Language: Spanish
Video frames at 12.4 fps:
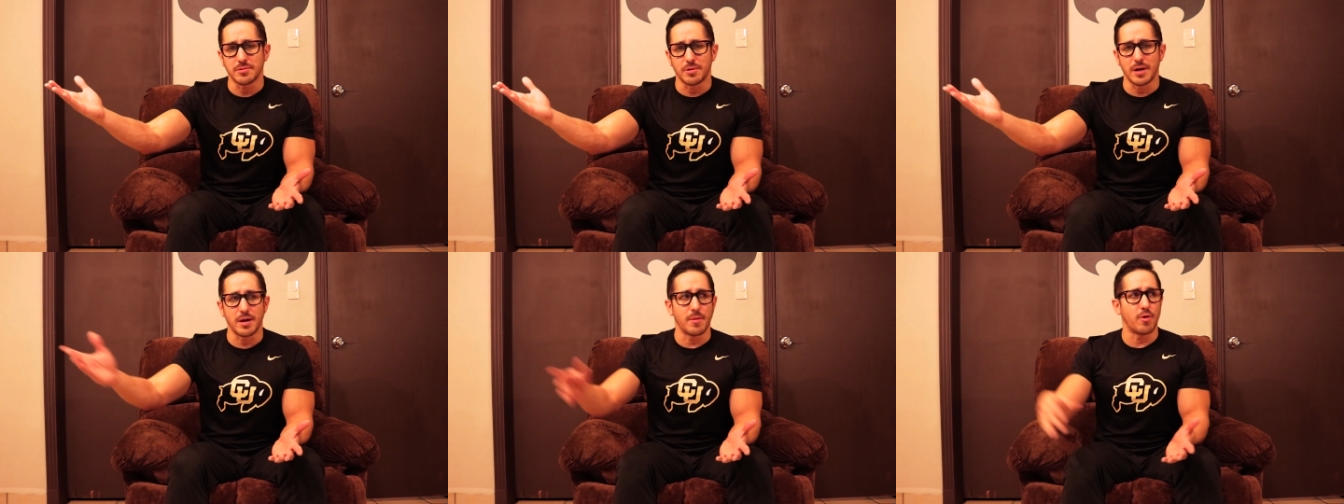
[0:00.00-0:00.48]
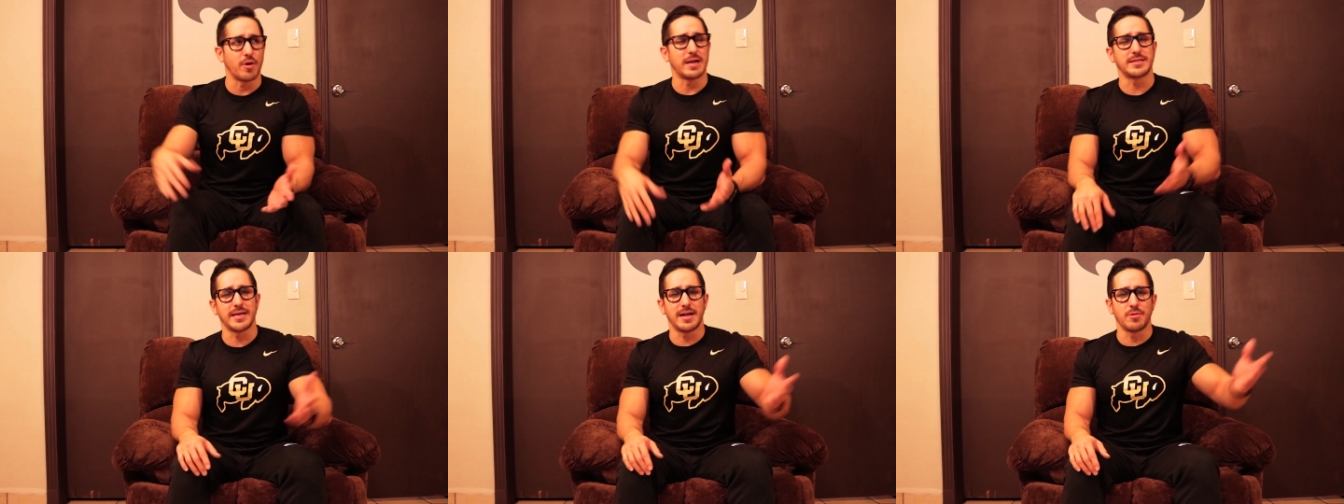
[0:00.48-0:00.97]
¿O a lo mejor
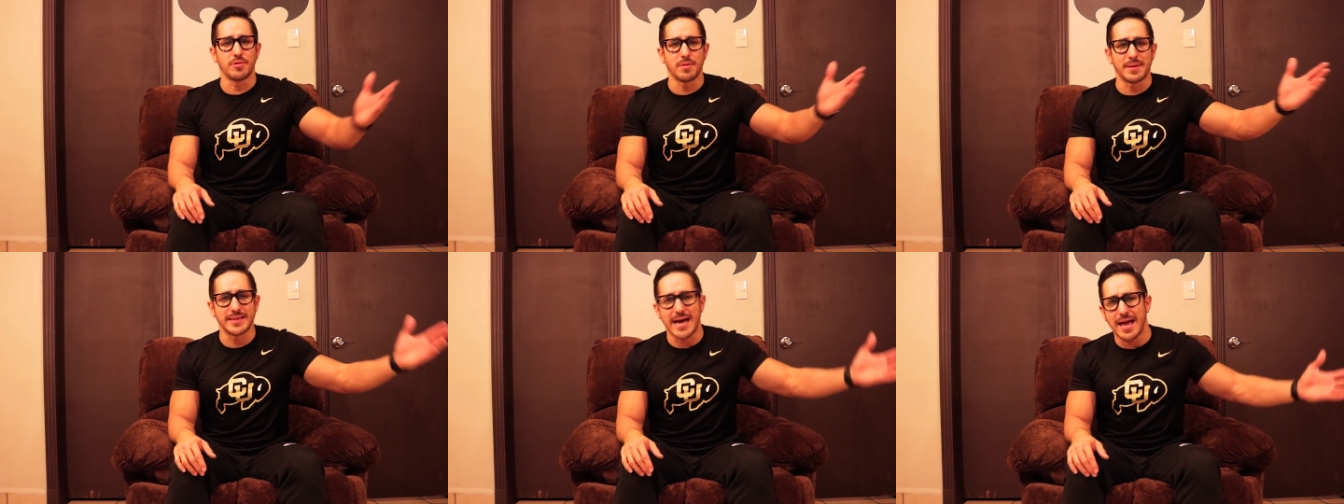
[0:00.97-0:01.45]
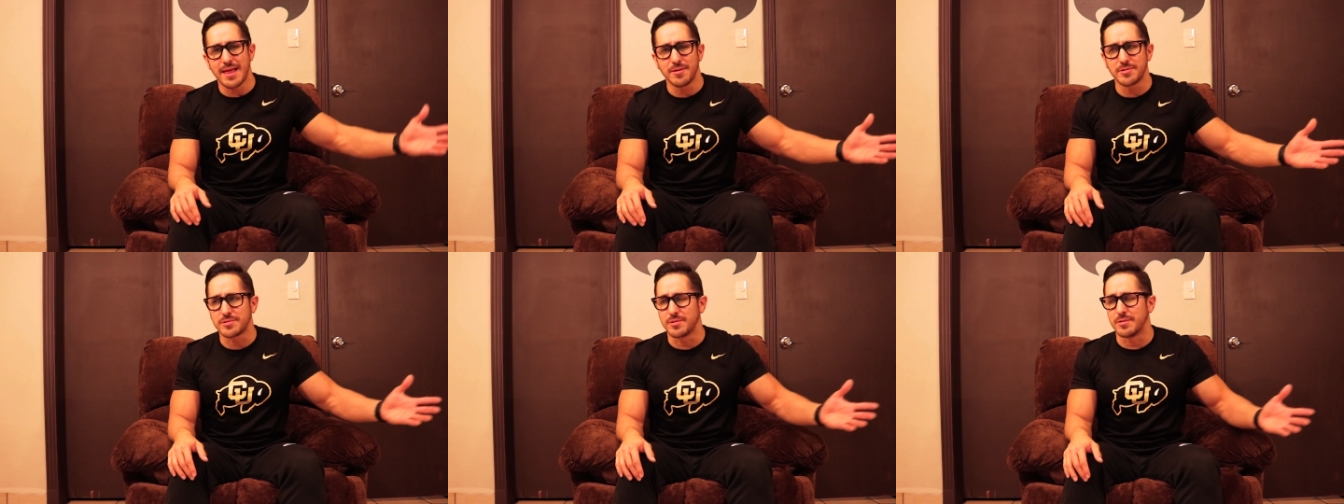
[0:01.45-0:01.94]
hacer algunos
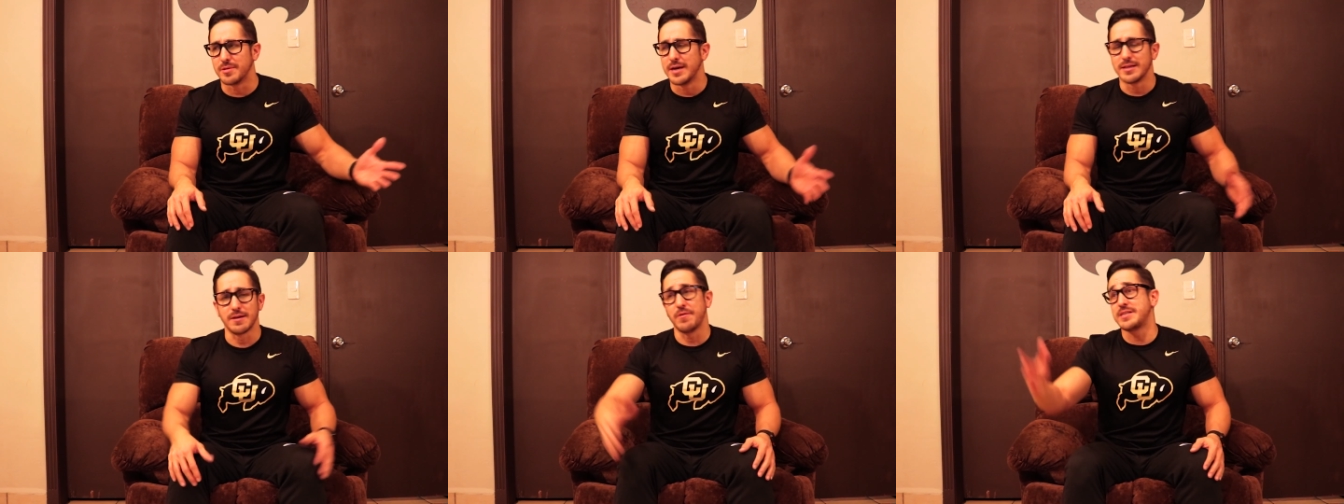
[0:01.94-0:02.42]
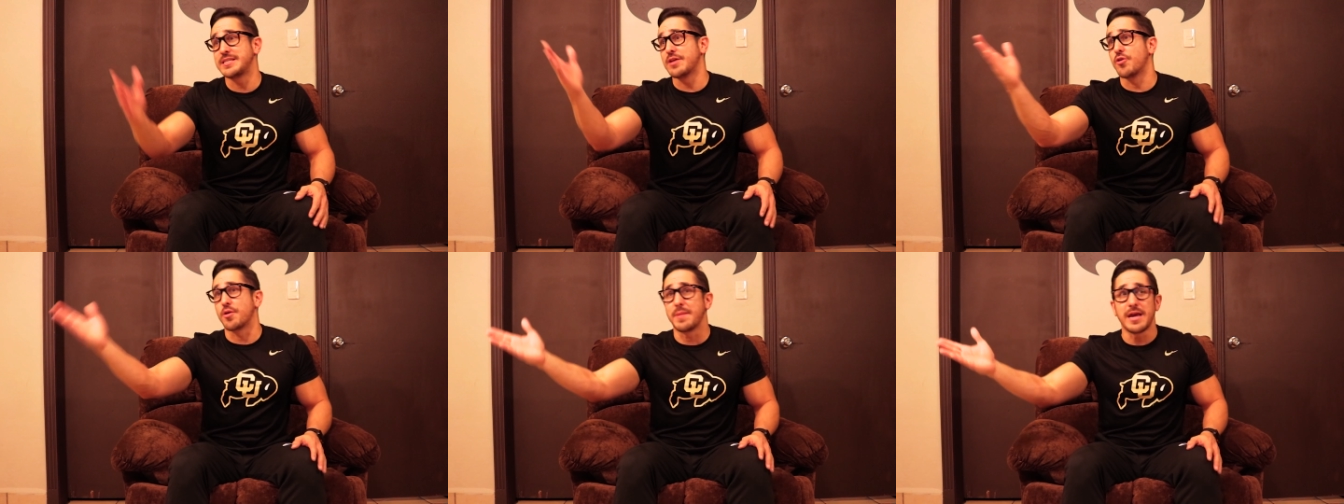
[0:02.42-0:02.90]
mandados? ¿O te fuiste a
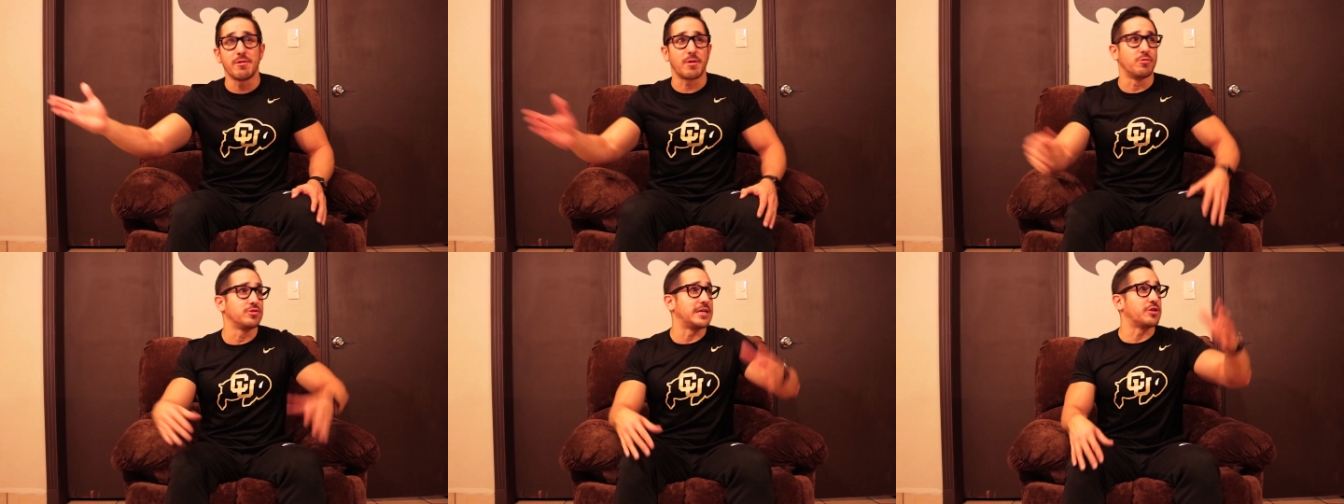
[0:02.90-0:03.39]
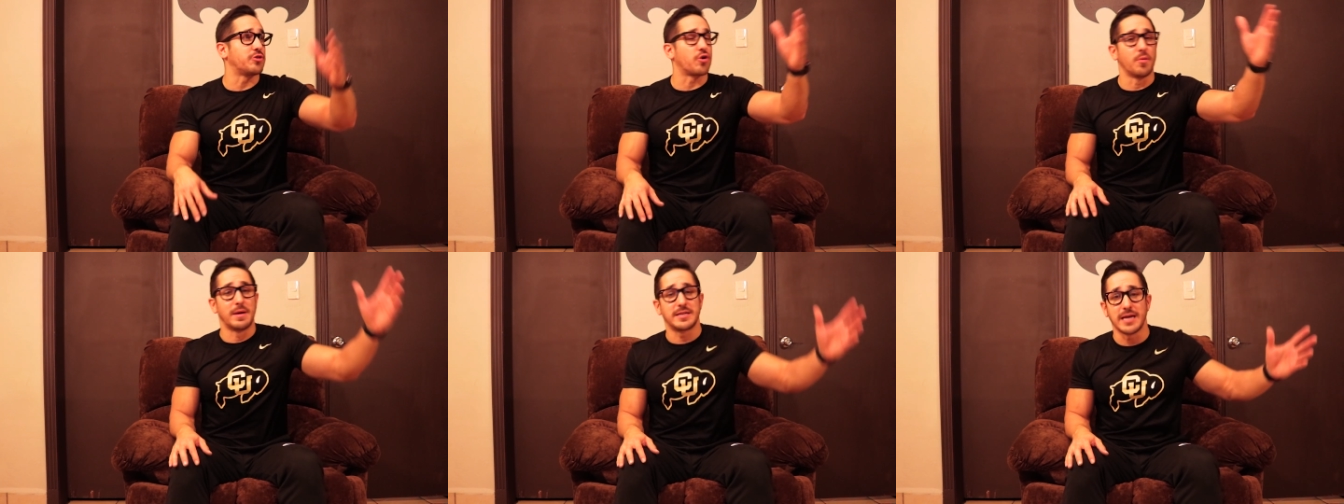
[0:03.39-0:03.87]
dormir o a algún centro
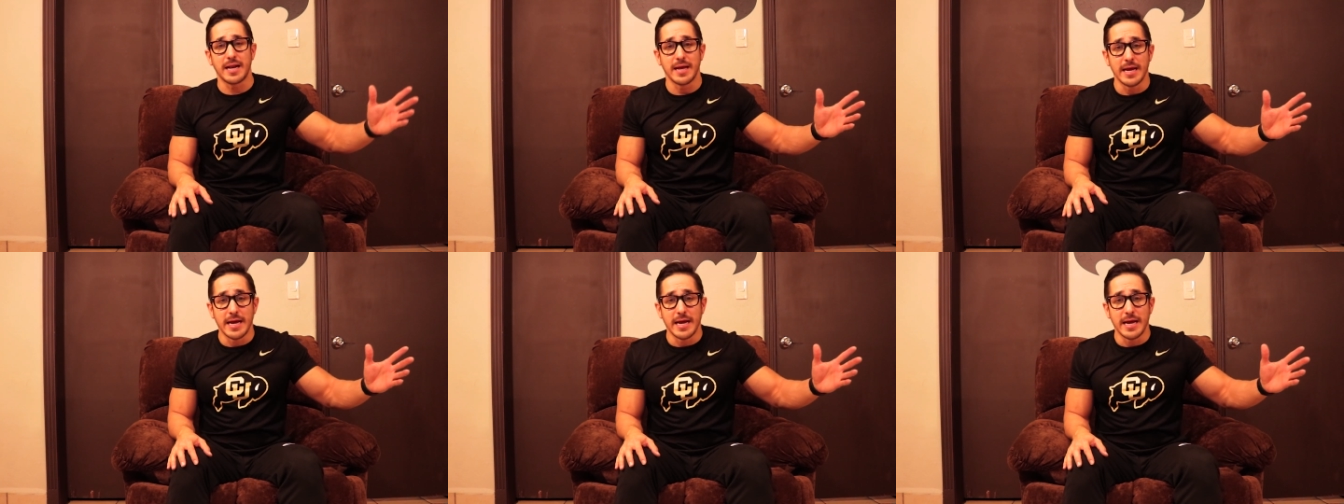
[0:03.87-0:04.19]
comercial?